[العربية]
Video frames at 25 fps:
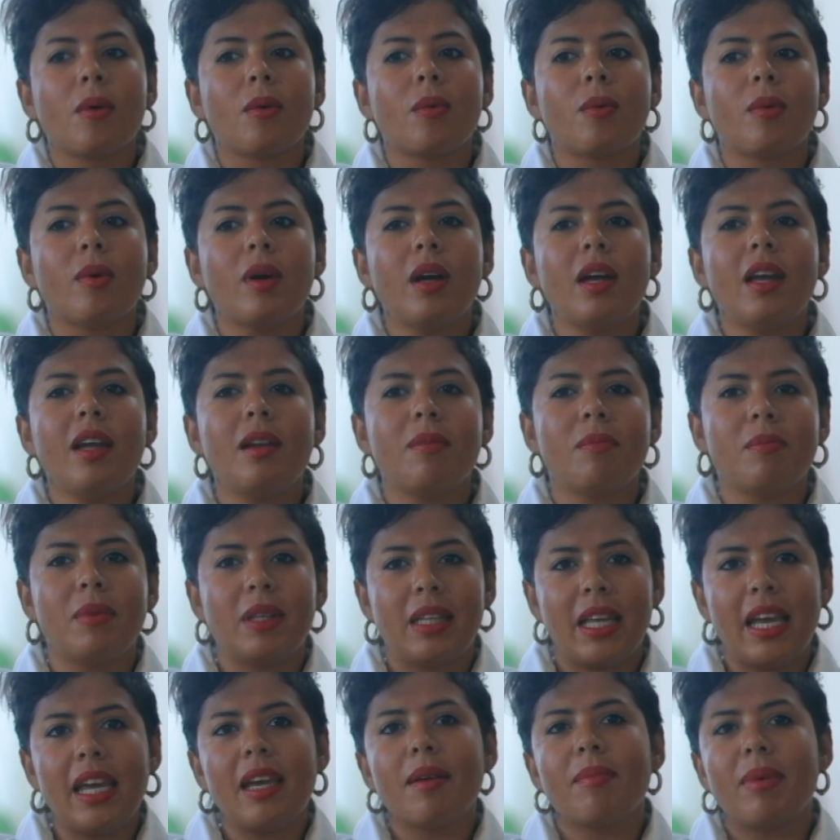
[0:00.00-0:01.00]

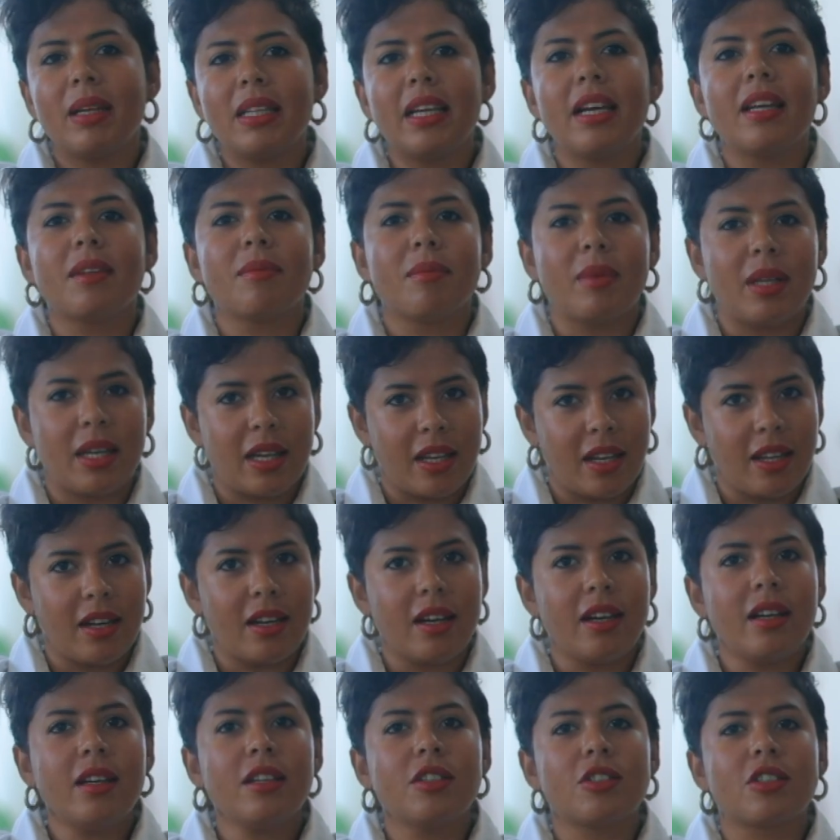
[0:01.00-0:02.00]
والبدايه بدات من
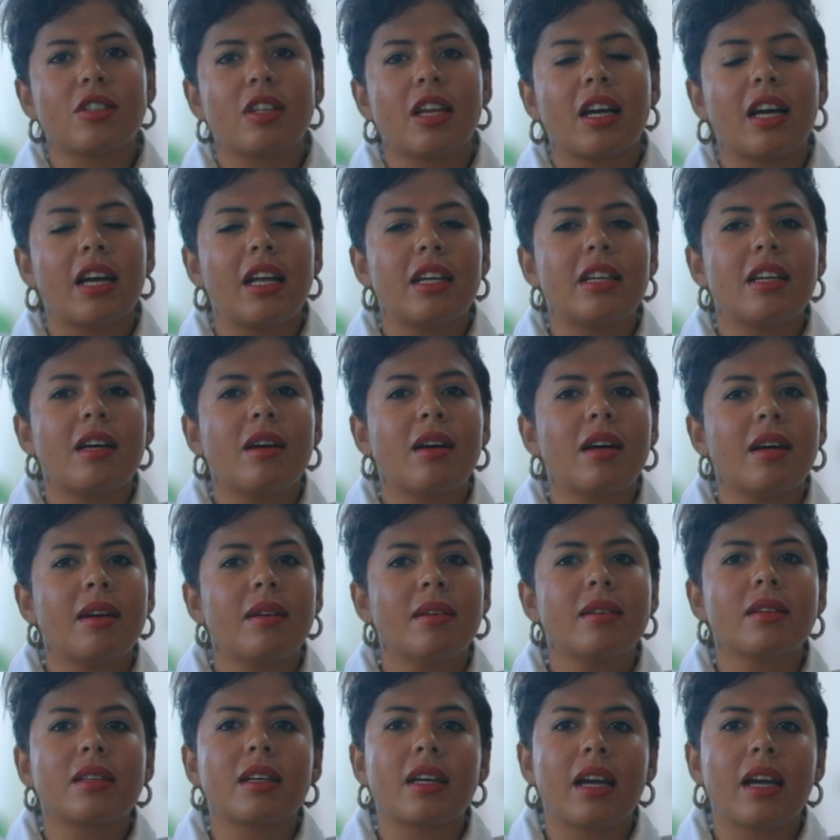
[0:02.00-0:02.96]
هنا اشتغلنا